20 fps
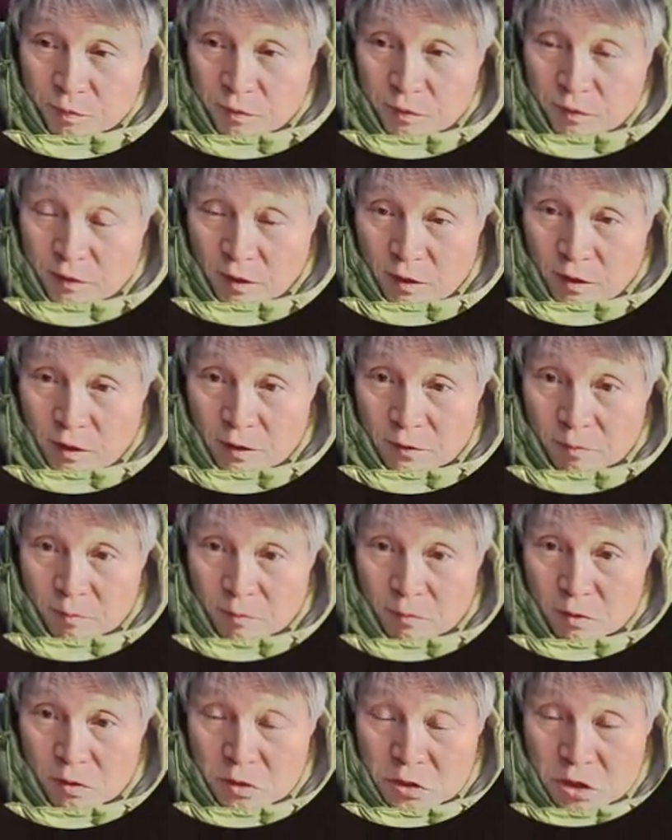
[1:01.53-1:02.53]
약간
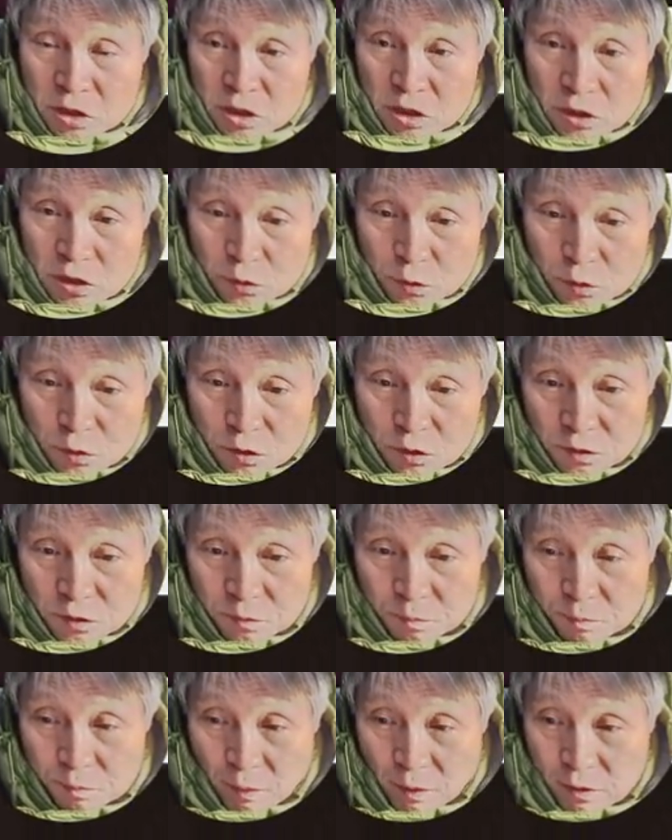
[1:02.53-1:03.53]
뭐 시기적으로는
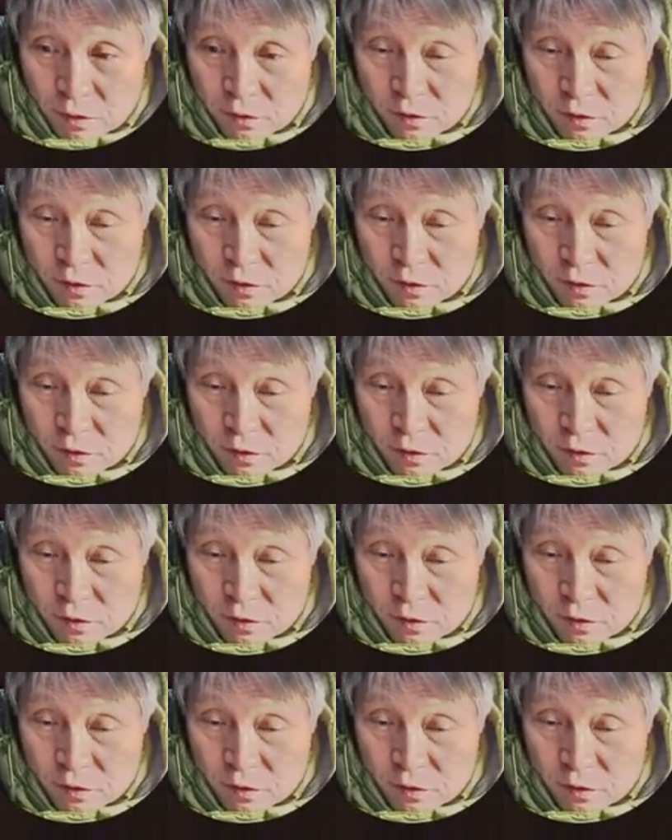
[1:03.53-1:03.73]
빠르지는